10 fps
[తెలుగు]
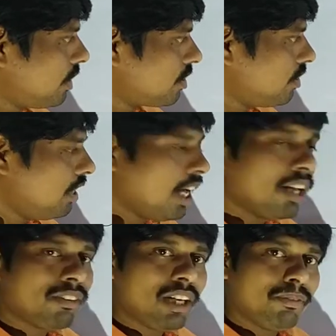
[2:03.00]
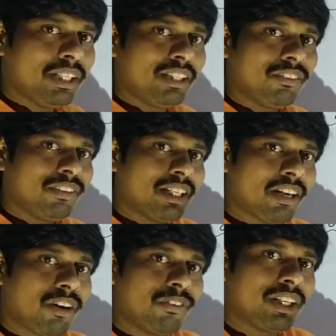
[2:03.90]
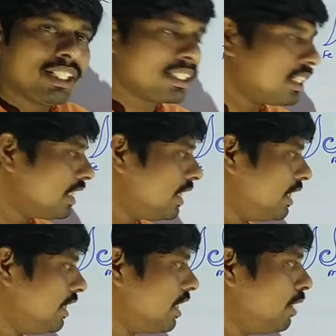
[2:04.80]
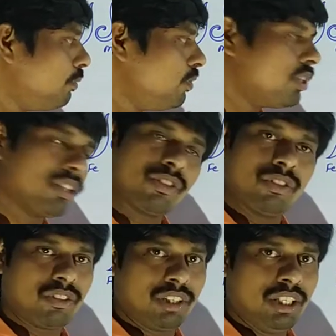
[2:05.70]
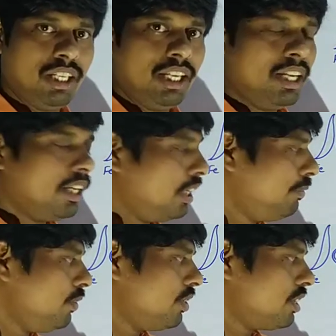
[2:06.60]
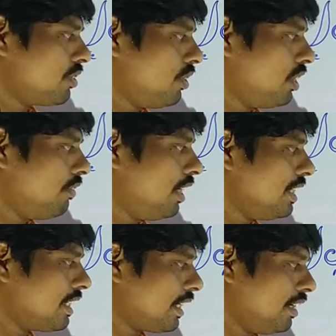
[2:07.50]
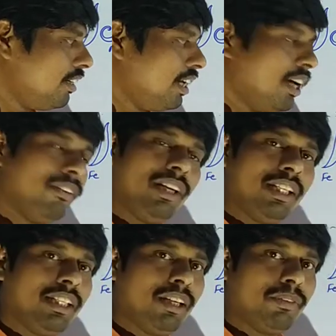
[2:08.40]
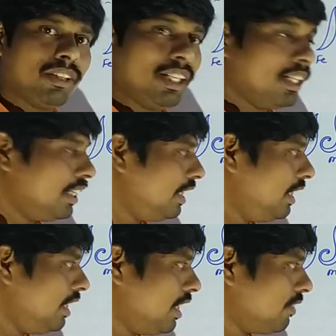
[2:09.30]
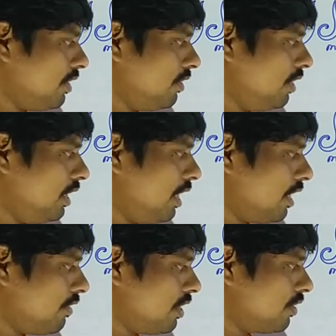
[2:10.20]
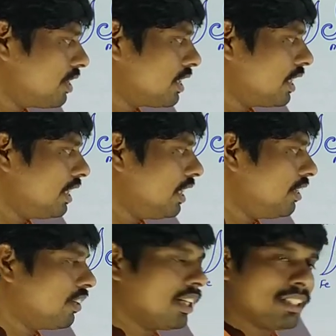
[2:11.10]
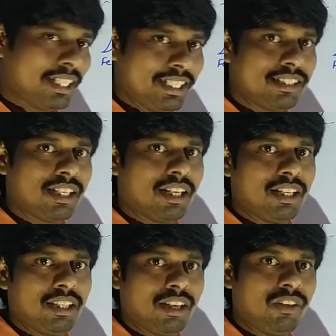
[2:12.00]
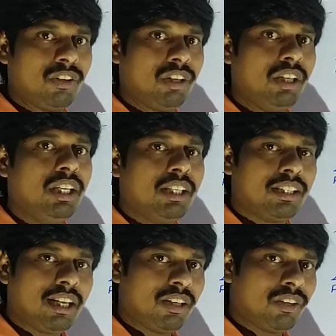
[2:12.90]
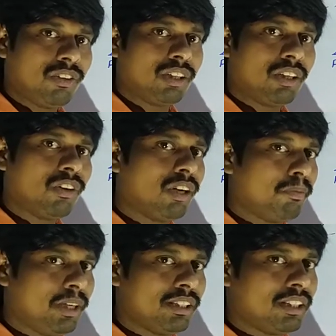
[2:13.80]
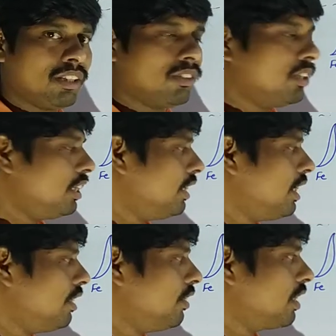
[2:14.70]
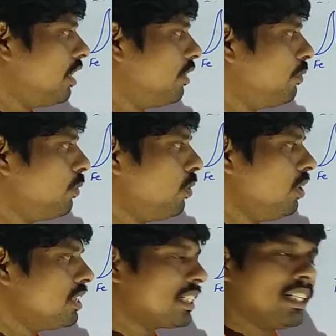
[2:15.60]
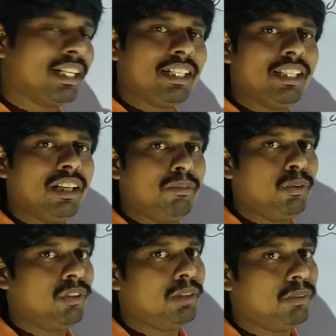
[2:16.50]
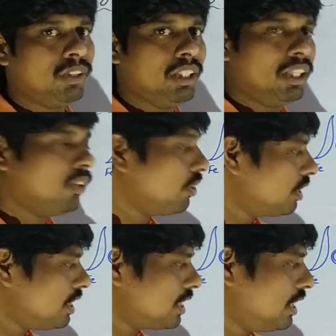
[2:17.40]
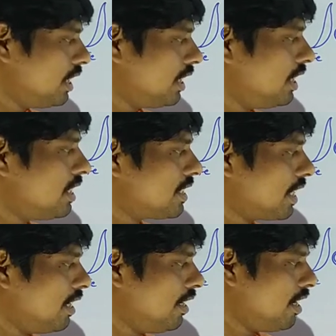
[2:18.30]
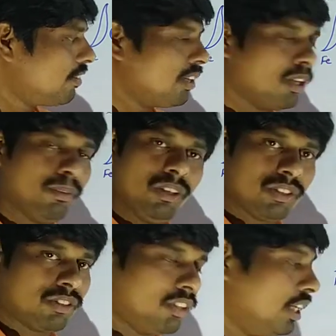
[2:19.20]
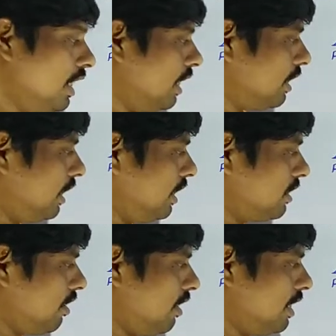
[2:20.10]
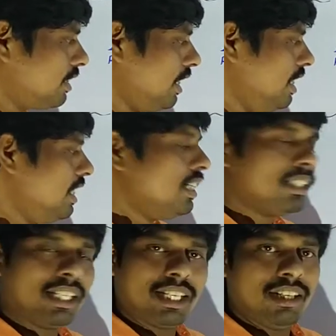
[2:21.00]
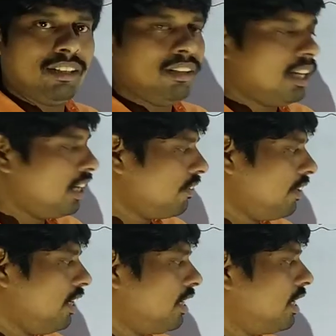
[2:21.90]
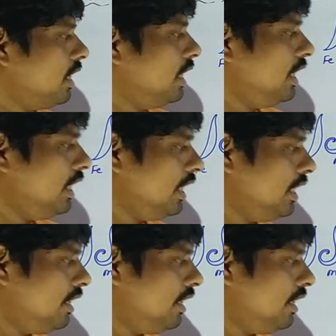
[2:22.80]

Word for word: ఫస్ట్ లార్వా మీద ఉన్న అవుటర్ స్కిన్ అనేది రిమూవ్ చేసుకుంటుంది రిమూవ్ చేసుకోవడం వల్ల సెకండ్ లార్వా అనేది ఏర్పడుతుంది అంటే ఈ లార్వా నుండి ఈ లార్వాకి వచ్చేసరికి దాని యొక్క సైజ్ కానీ కనులో దానిలో కొంత డెవలప్మెంట్ జరుగుతుంది దాని యొక్క ఓల్డ్ స్కిన్ అనేది రిమూవ్ అయిపోయి కొత్త స్కిన్ అనేది సెకండ్ లార్వా లోపల వస్తుంది దట్ ఈస్ కాల్డ్ యాజ్ అ సెకండ్ లార్వా ఈ